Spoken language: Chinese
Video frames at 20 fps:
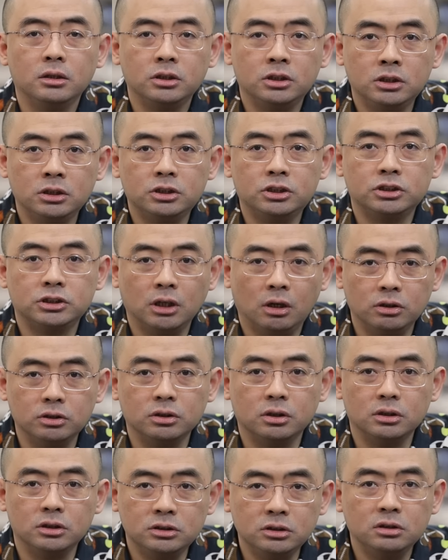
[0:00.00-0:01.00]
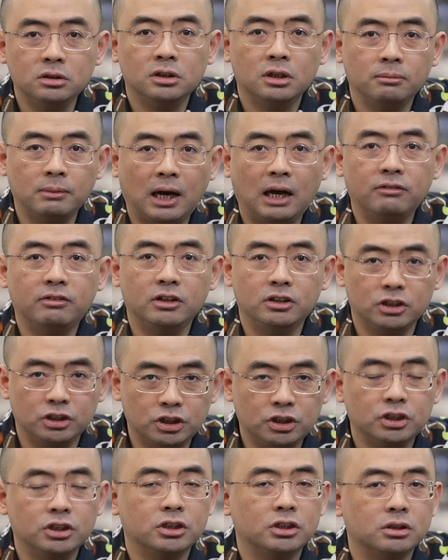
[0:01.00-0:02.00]
你只要惹任何麻烦，你
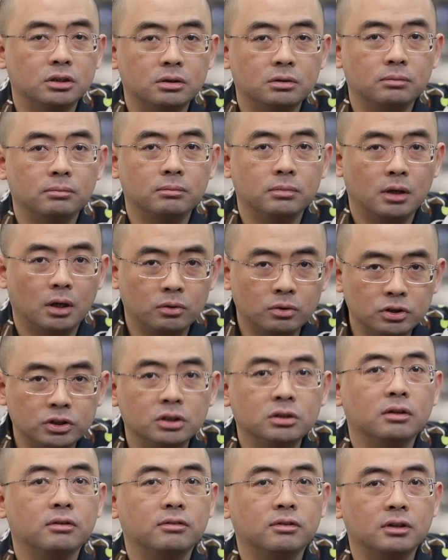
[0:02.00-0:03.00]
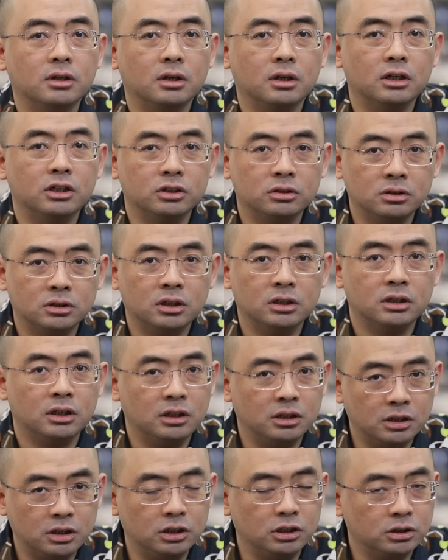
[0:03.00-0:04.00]
试一试，老公折腾死你，给你折腾，给
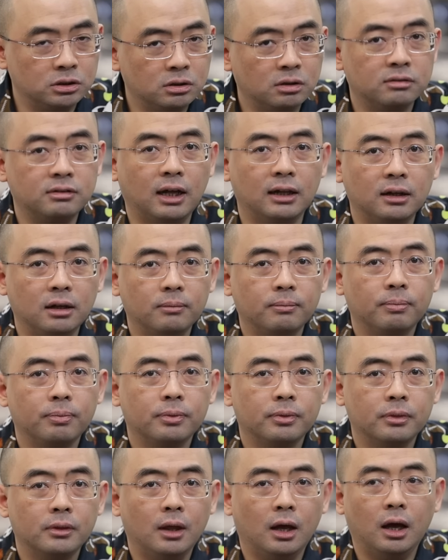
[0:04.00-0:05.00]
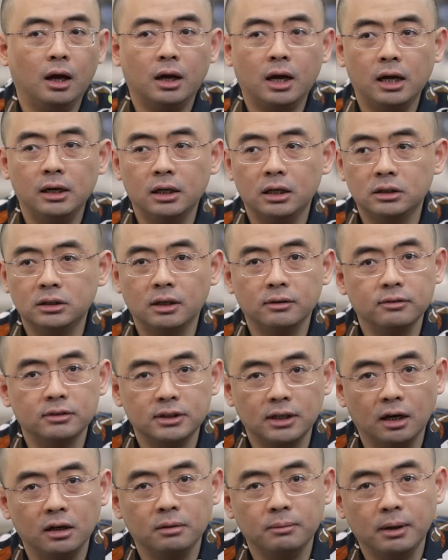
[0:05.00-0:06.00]
你给你折腾烦了，啊！看那个张子
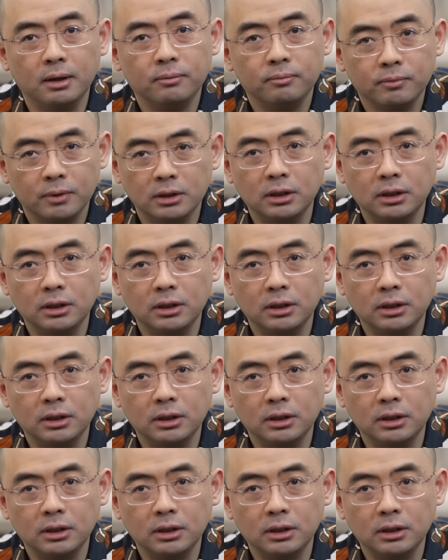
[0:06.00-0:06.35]
强了吗？